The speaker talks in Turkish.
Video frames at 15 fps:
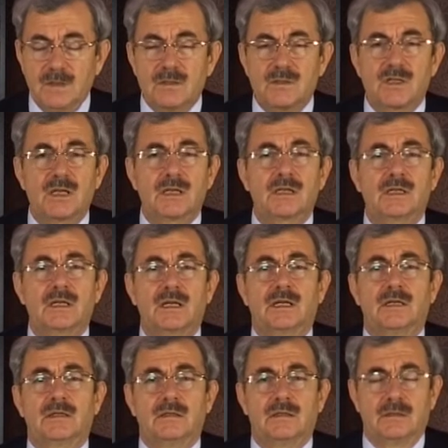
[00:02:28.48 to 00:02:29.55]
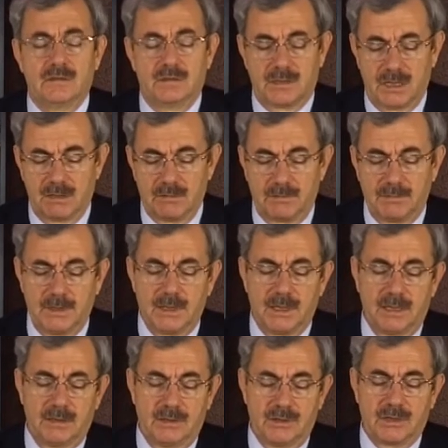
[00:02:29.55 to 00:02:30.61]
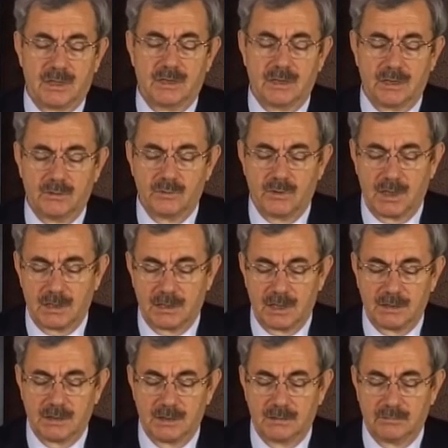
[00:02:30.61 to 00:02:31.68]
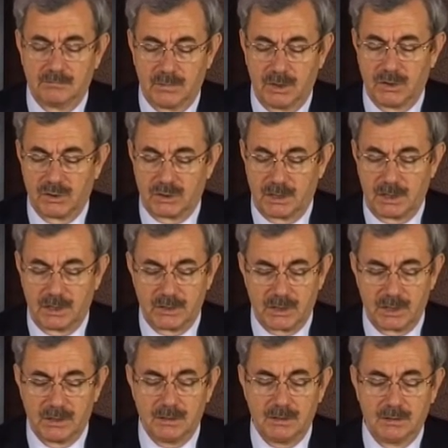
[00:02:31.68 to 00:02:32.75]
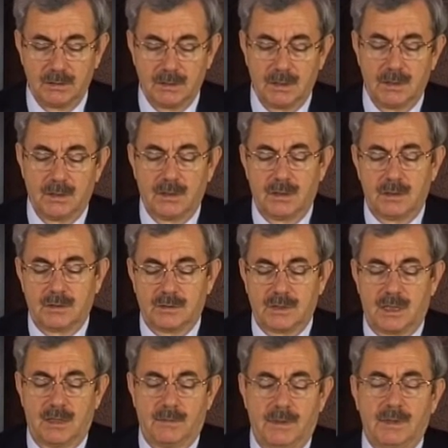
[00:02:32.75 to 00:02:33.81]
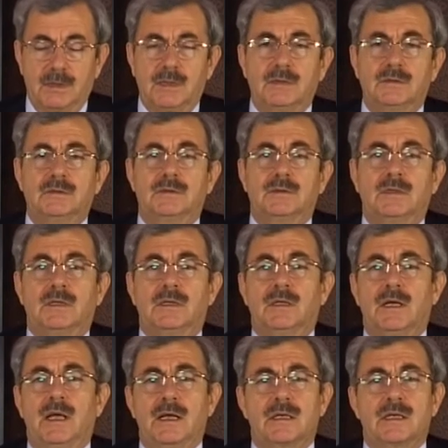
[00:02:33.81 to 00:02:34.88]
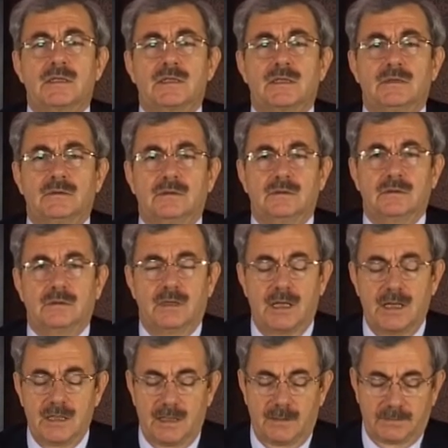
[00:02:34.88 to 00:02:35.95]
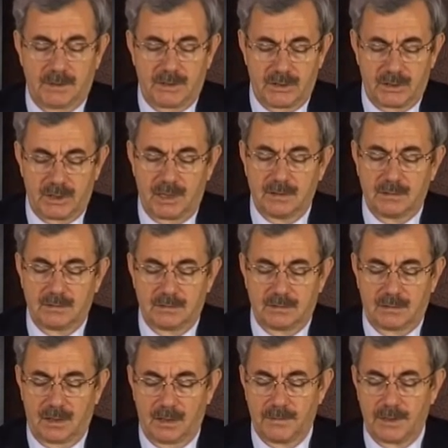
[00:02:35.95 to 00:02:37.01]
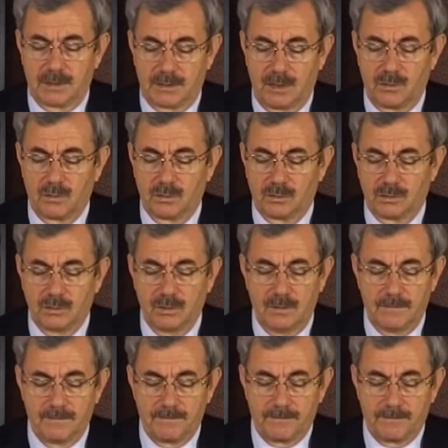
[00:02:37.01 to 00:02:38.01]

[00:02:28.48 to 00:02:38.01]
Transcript: sadaka sebebiyle insanların günahlarının bağışlanacağı, Cenab-ı Allah'ın herkesin her yaptığı işten haberdar olduğu e,